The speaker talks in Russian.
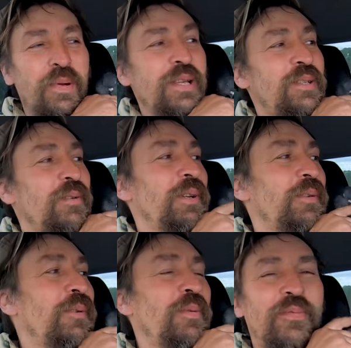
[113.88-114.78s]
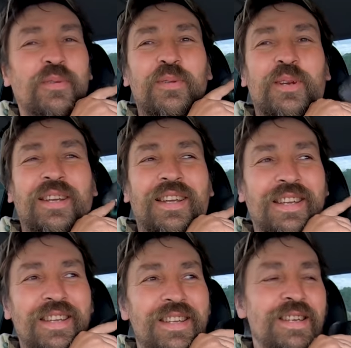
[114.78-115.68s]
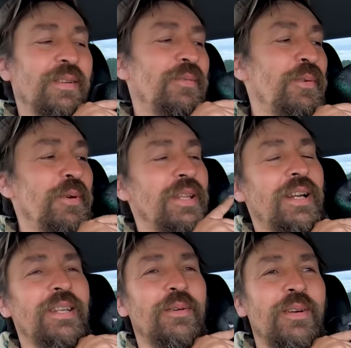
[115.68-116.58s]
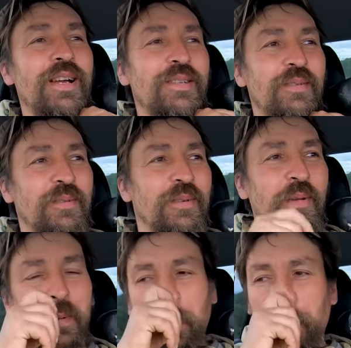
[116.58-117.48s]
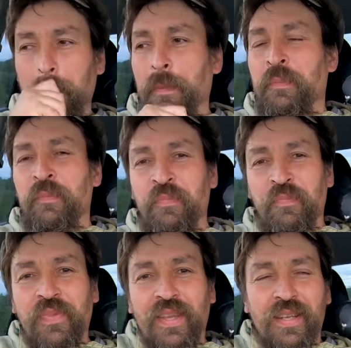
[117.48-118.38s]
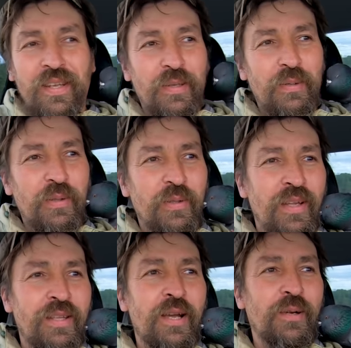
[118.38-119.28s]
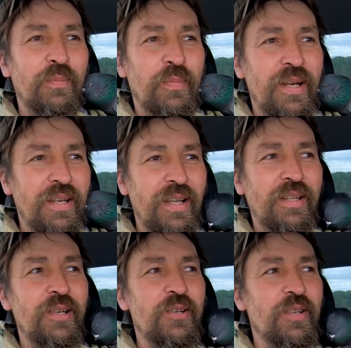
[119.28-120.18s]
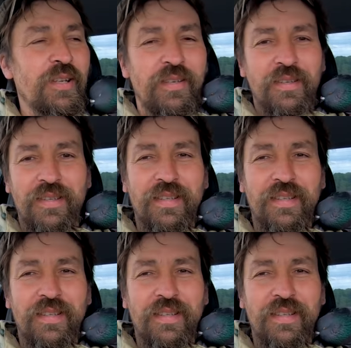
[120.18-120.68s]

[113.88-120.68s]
Бойцовый голубь Федор. Федор, не ругайся, все. Вот. Ну а так он парень отличный.